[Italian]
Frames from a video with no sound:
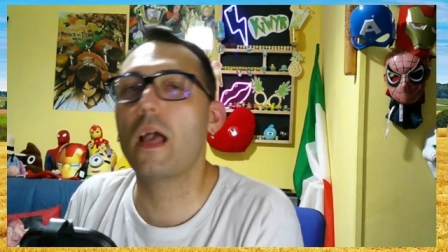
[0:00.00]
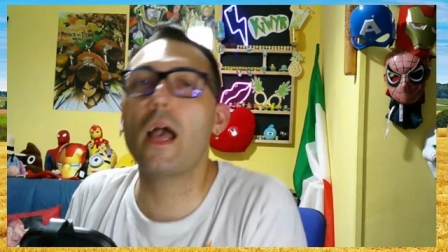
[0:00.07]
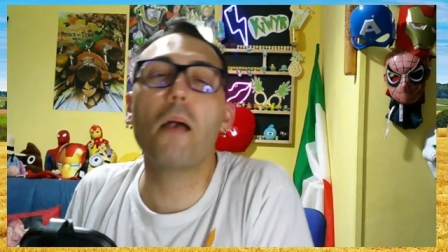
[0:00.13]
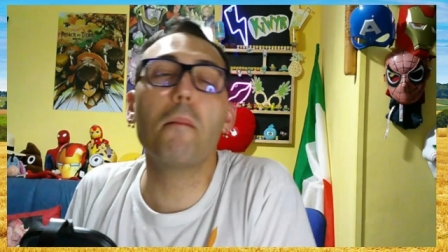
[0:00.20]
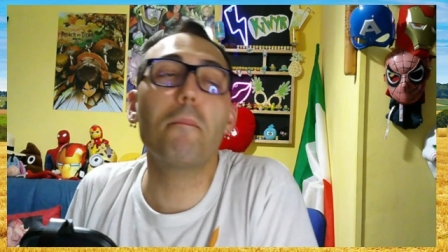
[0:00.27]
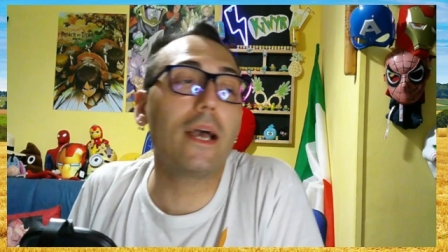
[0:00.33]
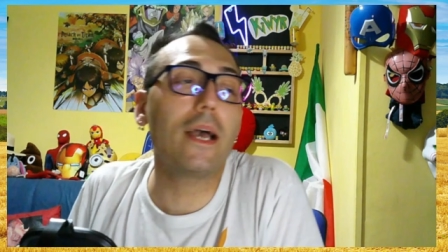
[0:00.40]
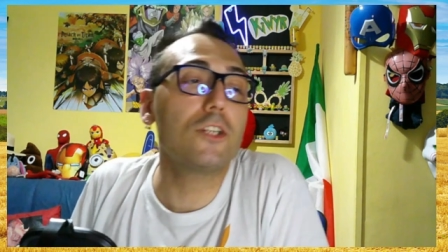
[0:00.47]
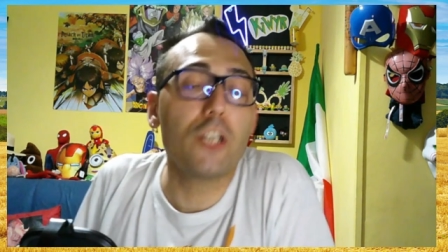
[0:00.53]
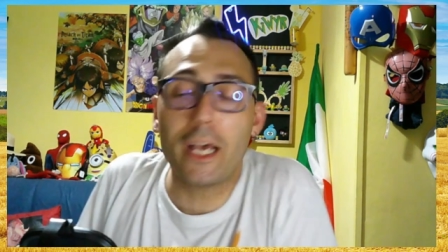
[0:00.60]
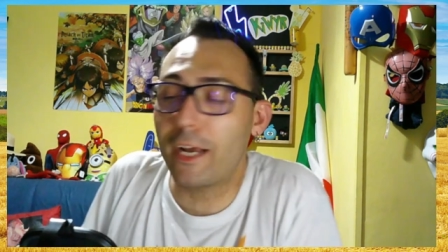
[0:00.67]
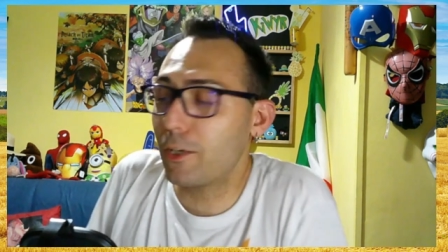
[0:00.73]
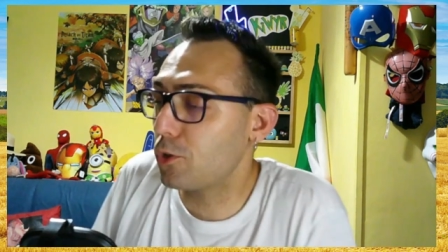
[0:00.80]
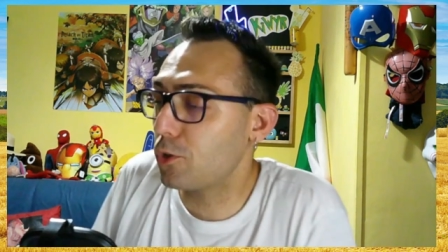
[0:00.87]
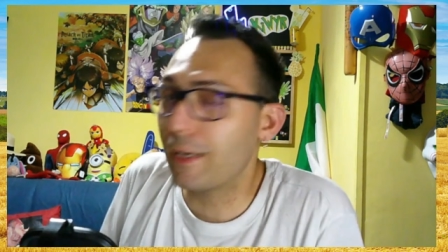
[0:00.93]
Eh beh,
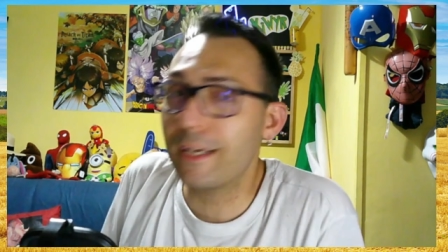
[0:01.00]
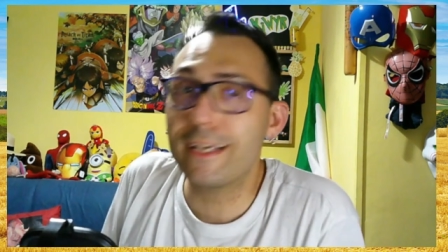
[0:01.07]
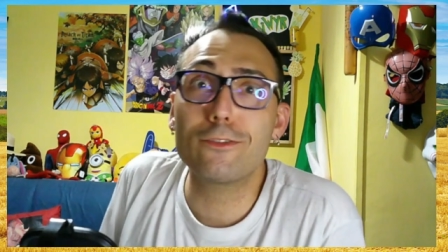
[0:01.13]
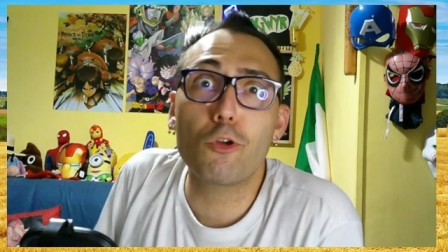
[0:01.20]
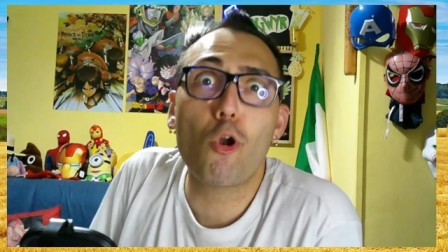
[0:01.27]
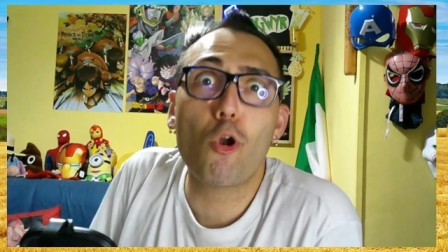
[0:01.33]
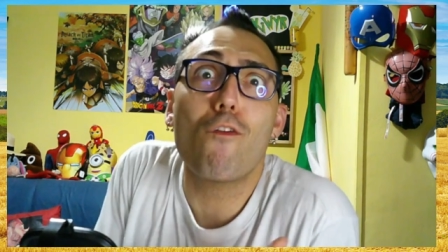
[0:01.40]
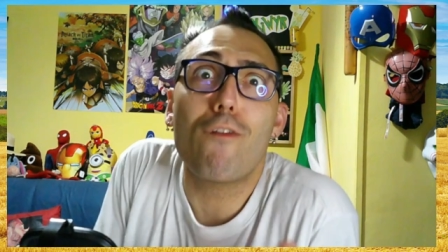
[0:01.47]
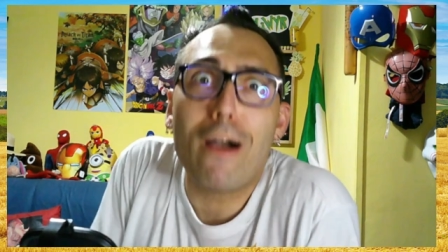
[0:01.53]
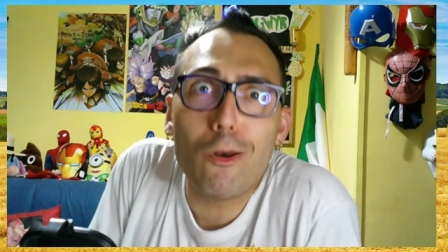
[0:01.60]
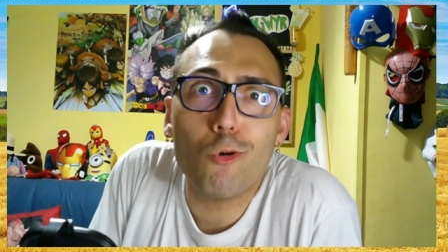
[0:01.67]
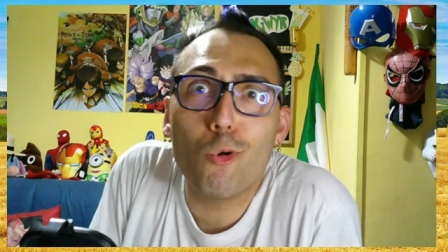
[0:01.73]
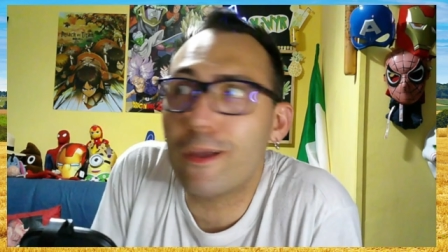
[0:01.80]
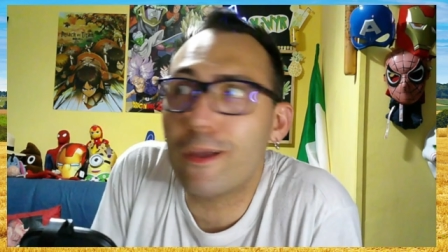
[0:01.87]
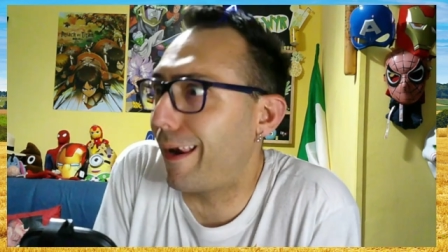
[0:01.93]
certo, e eh, sono a
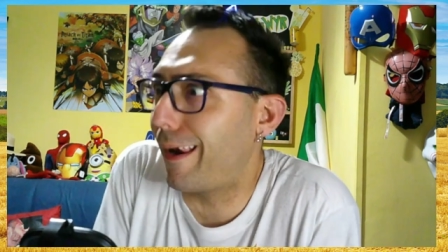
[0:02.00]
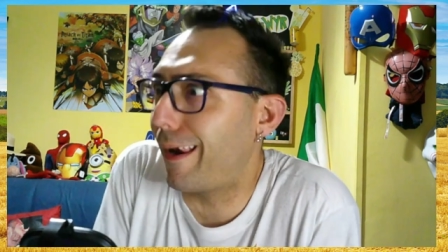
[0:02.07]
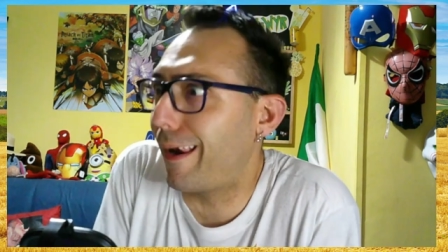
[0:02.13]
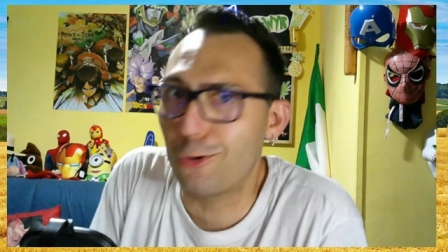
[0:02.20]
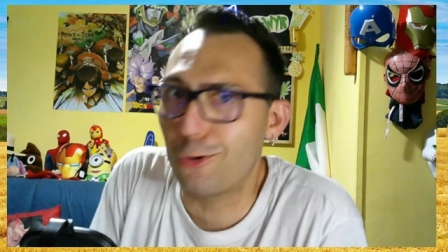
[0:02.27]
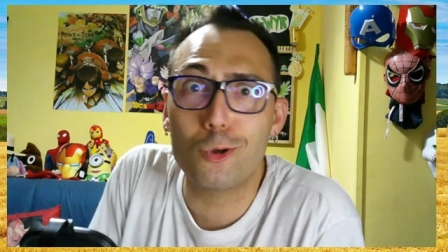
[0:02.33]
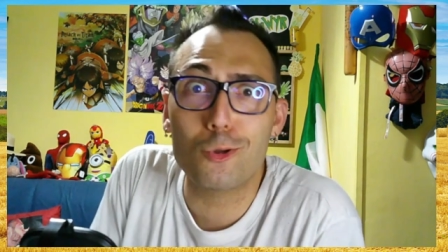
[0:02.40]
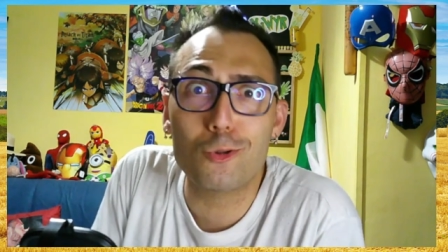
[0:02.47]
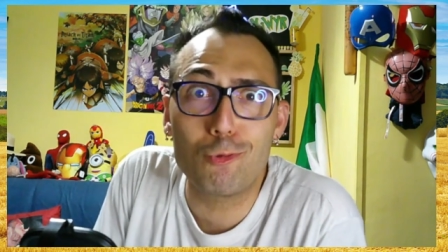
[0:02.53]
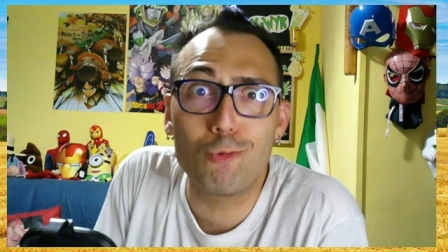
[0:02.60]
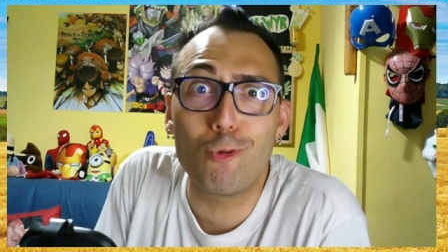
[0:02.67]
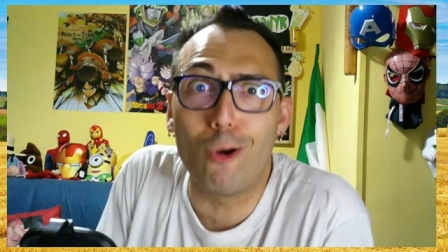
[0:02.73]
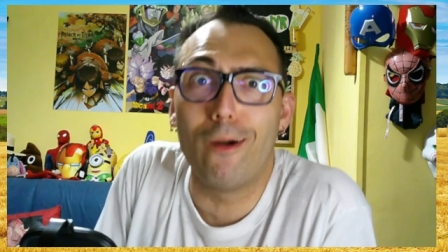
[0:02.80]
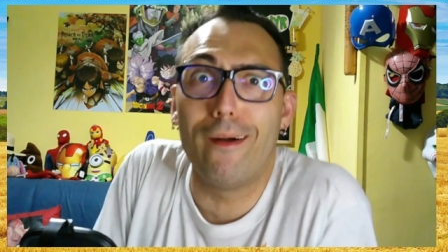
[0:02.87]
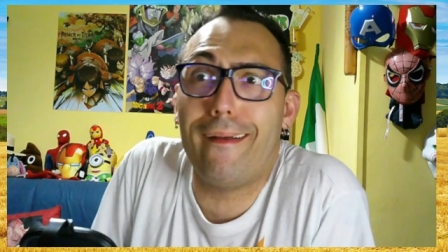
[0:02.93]
lui che è il lavoro
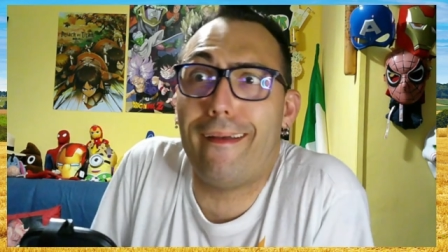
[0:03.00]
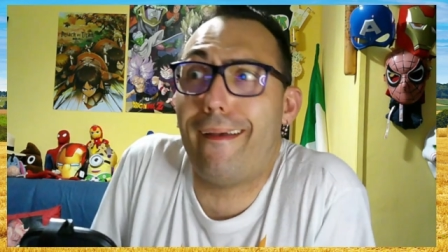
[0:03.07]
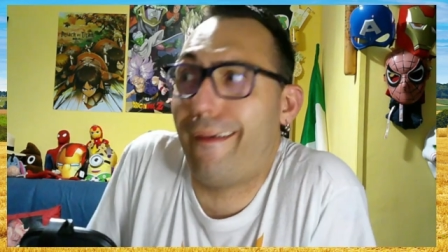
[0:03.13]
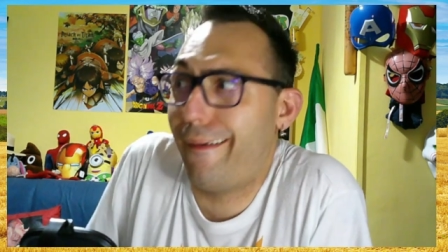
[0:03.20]
suo. Eh.